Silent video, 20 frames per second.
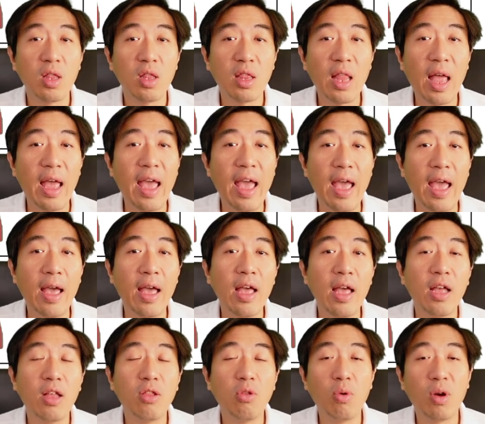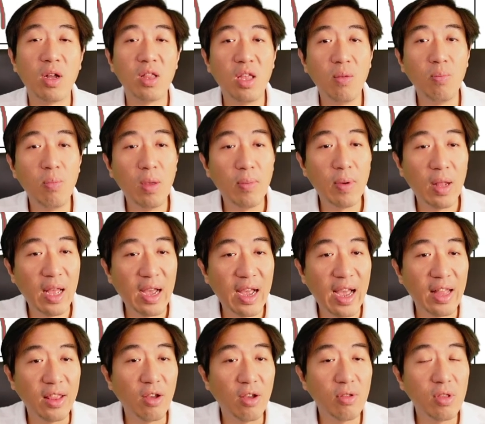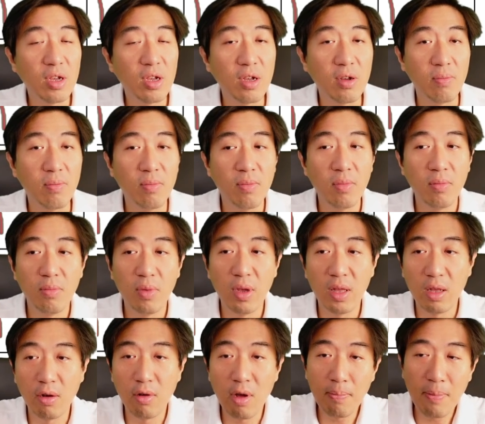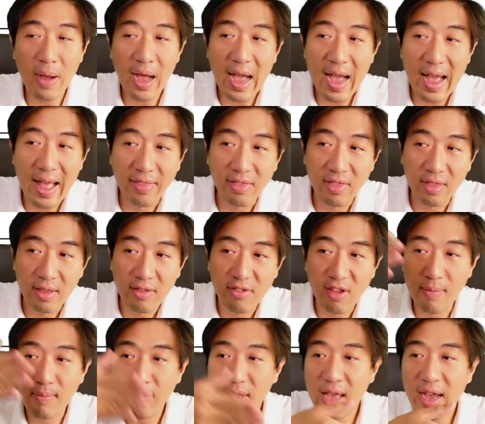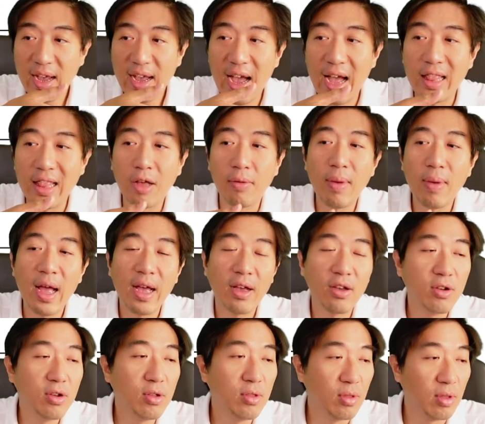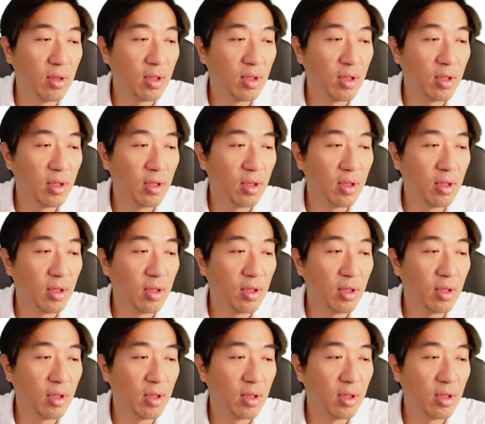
แต่ดวงอาทิตย์มีพลังงานเท่าเดิมเพียงแต่ว่าผ่านชั้นบรรยากาศเรามากขึ้น